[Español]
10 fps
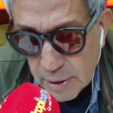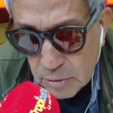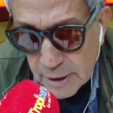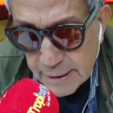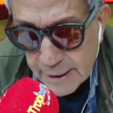
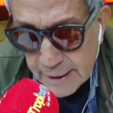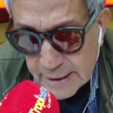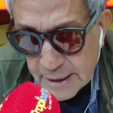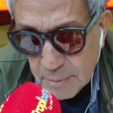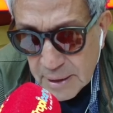con carrera
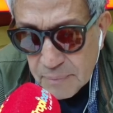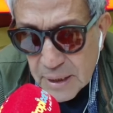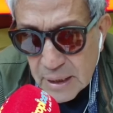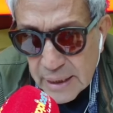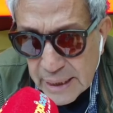décima,
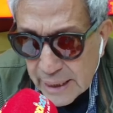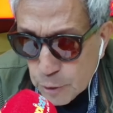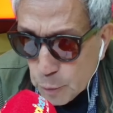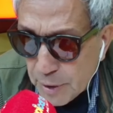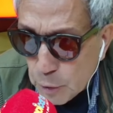y la
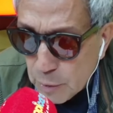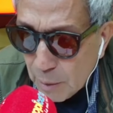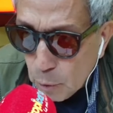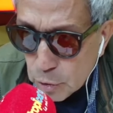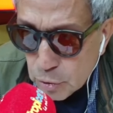atropelló
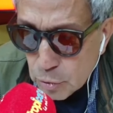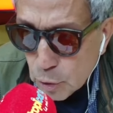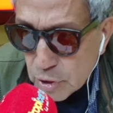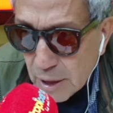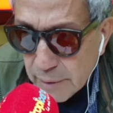una moto.
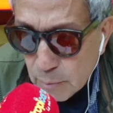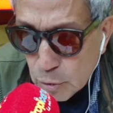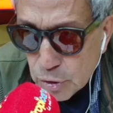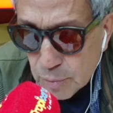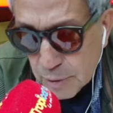No
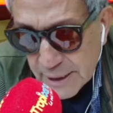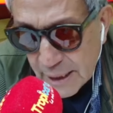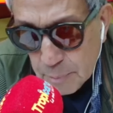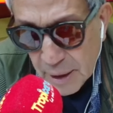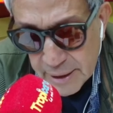sabemos, pues
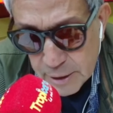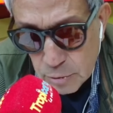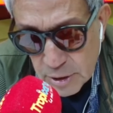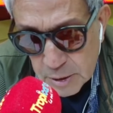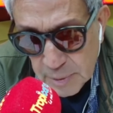ya el padre
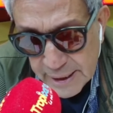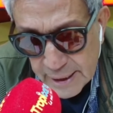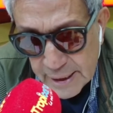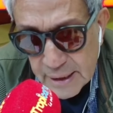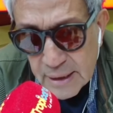nos
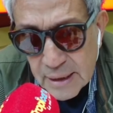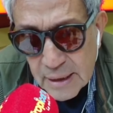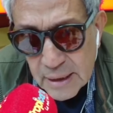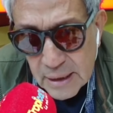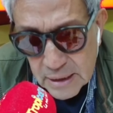explicará,
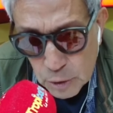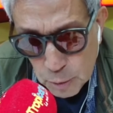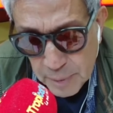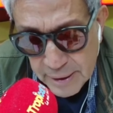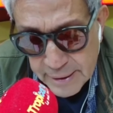el
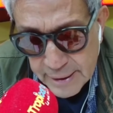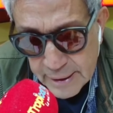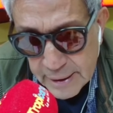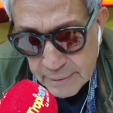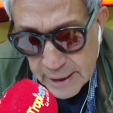señor padre
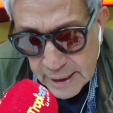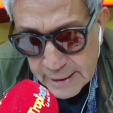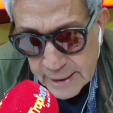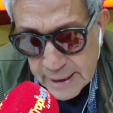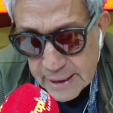de,
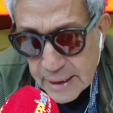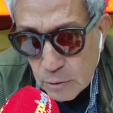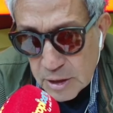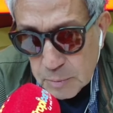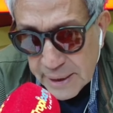de
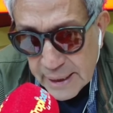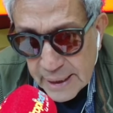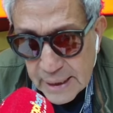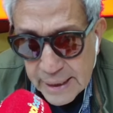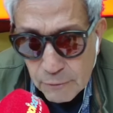nos
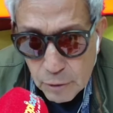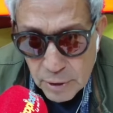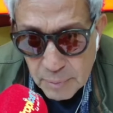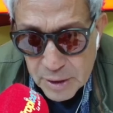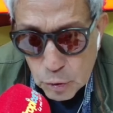explicará qué fue
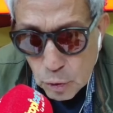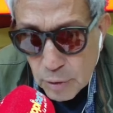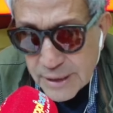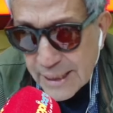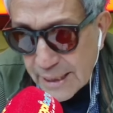lo que
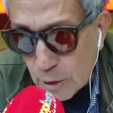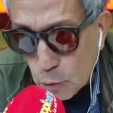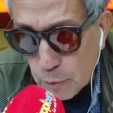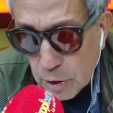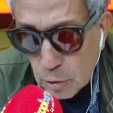pasó, si ella
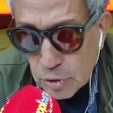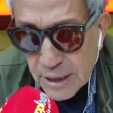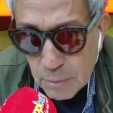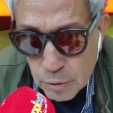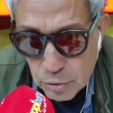no vio
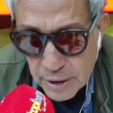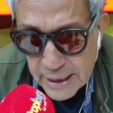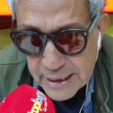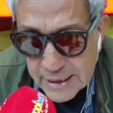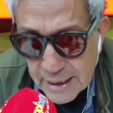si el
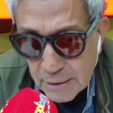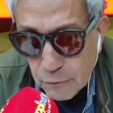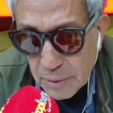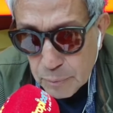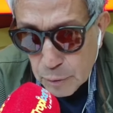motociclista
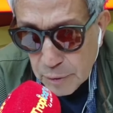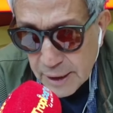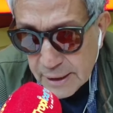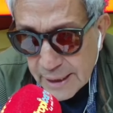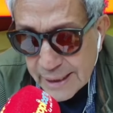fue
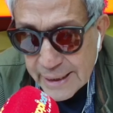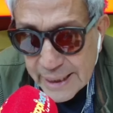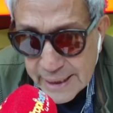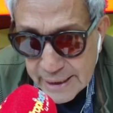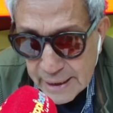imprudente,
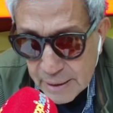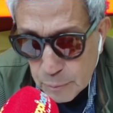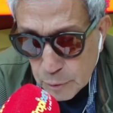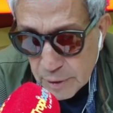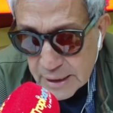de quién es la
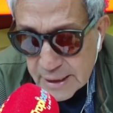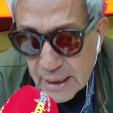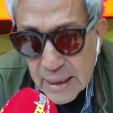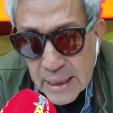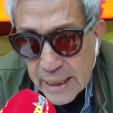
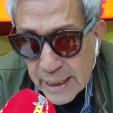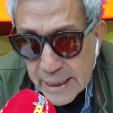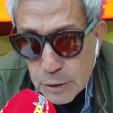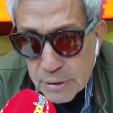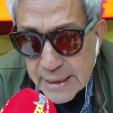imprudencia.
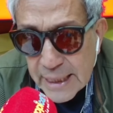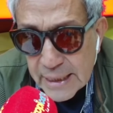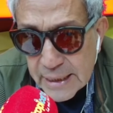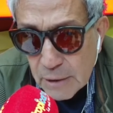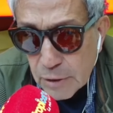El hecho es que
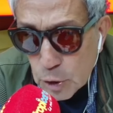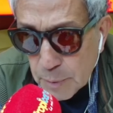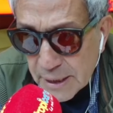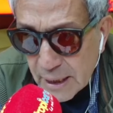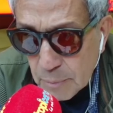la niña fue
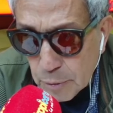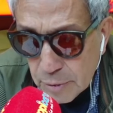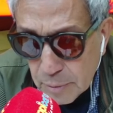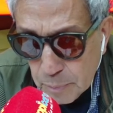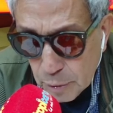atropellada
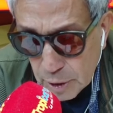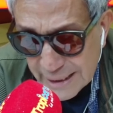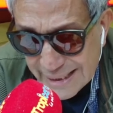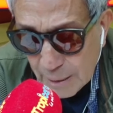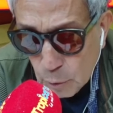por, por
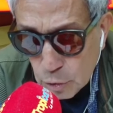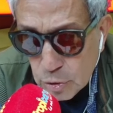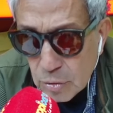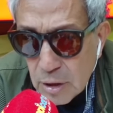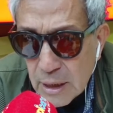esta
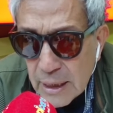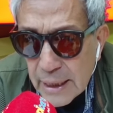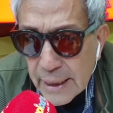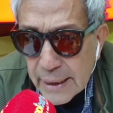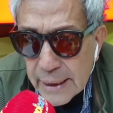moto
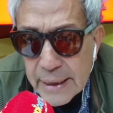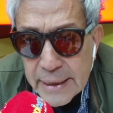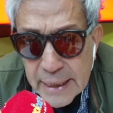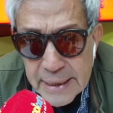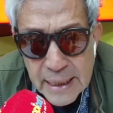eh,
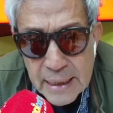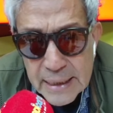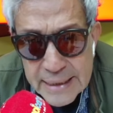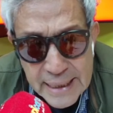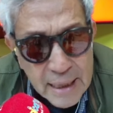y ella
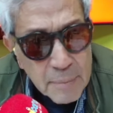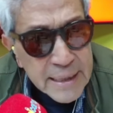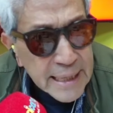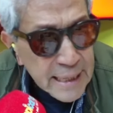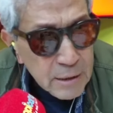
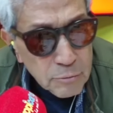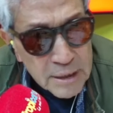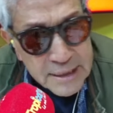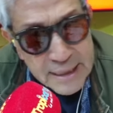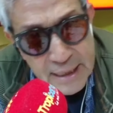literalmente queda en
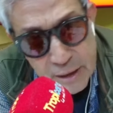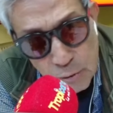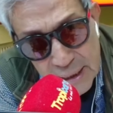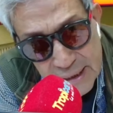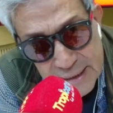una silla de
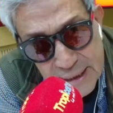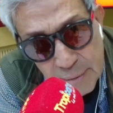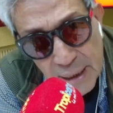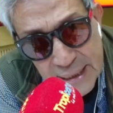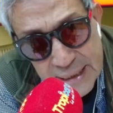ruedas.
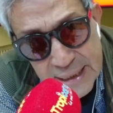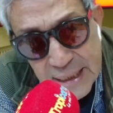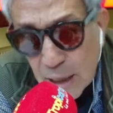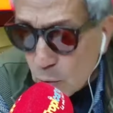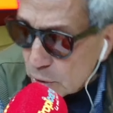
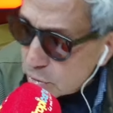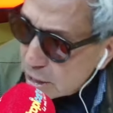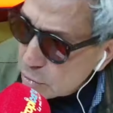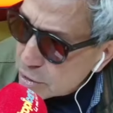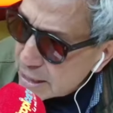Imagínense,
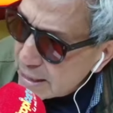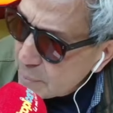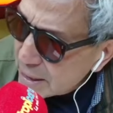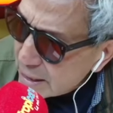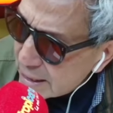¿cuántos años
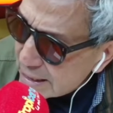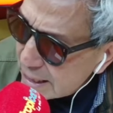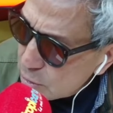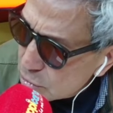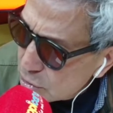tiene?
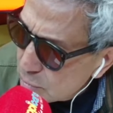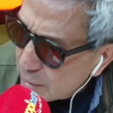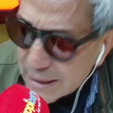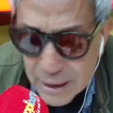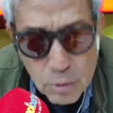23 años.
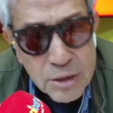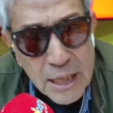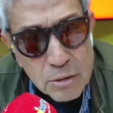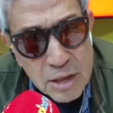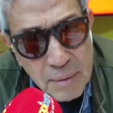22,
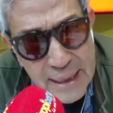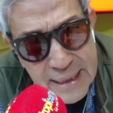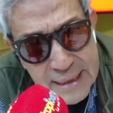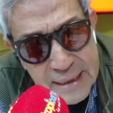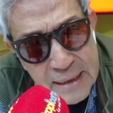años,
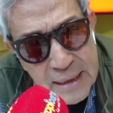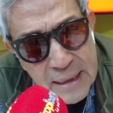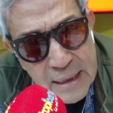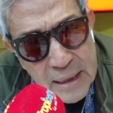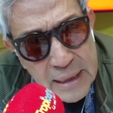imagínate. Vamos